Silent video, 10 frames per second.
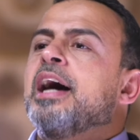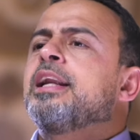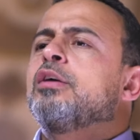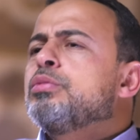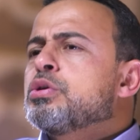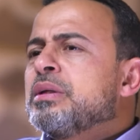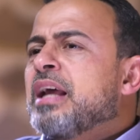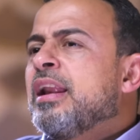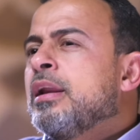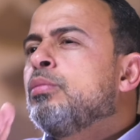انا لو مش
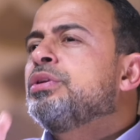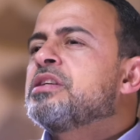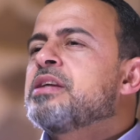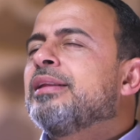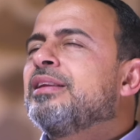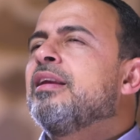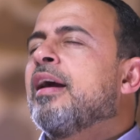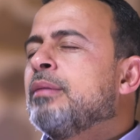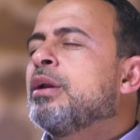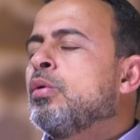متعلم وانت سالتني
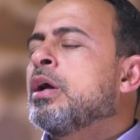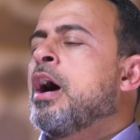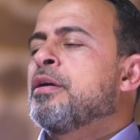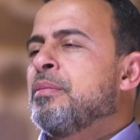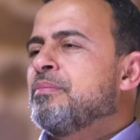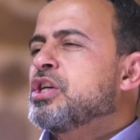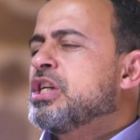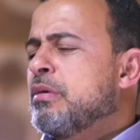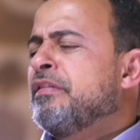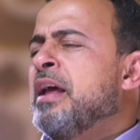غالبا هقول لك حرام
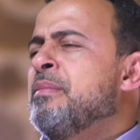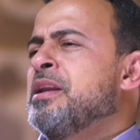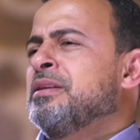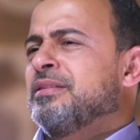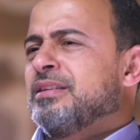عشان ابقى في الامان